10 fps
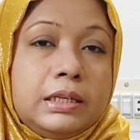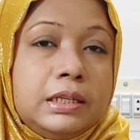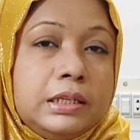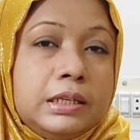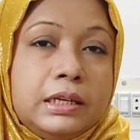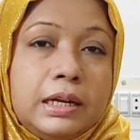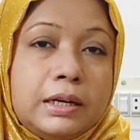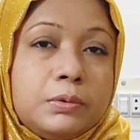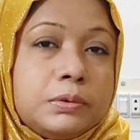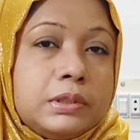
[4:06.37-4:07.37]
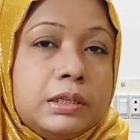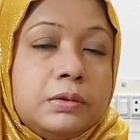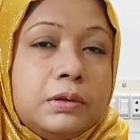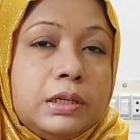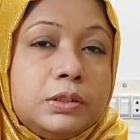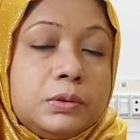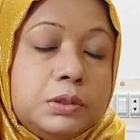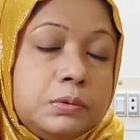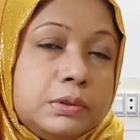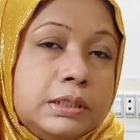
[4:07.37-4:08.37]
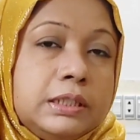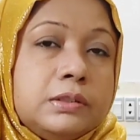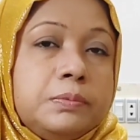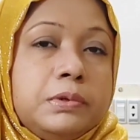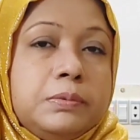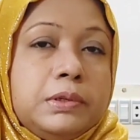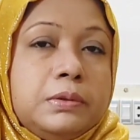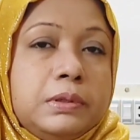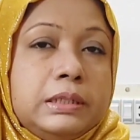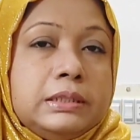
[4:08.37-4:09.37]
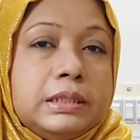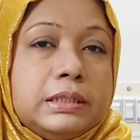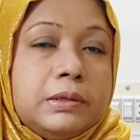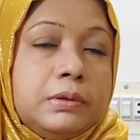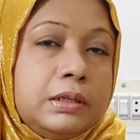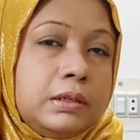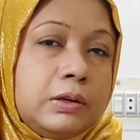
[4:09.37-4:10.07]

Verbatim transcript: লিঙ্গের আর উত্থান হয় না যদি অতিরিক্ত পরিমাণ হয়ে যায় তাহলে